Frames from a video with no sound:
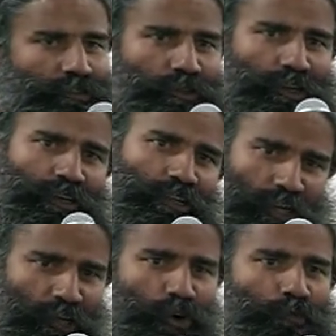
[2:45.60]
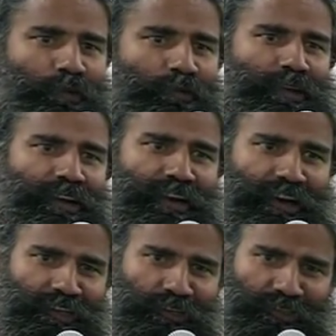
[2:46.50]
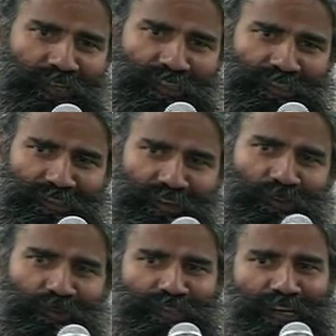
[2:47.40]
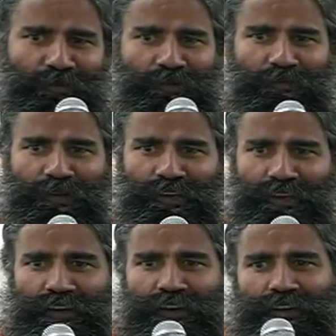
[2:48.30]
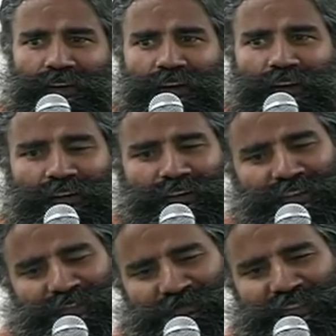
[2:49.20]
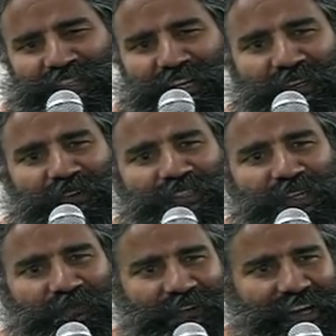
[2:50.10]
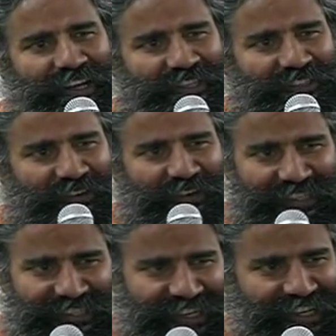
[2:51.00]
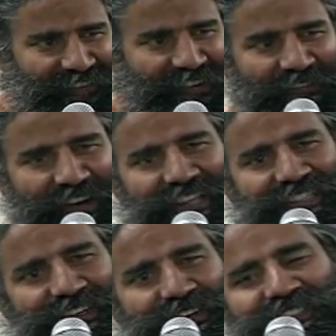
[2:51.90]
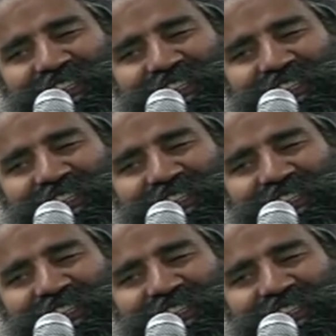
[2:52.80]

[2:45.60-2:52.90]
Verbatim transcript: जो है टेलीकॉम पर मेरा राइट हो जाए जैसे हिंदुस्तान में भी Um, इस तरह की कुछ कंपनियां हैं जिन्होंने इस तरह के अपने प्लान्स लॉन्च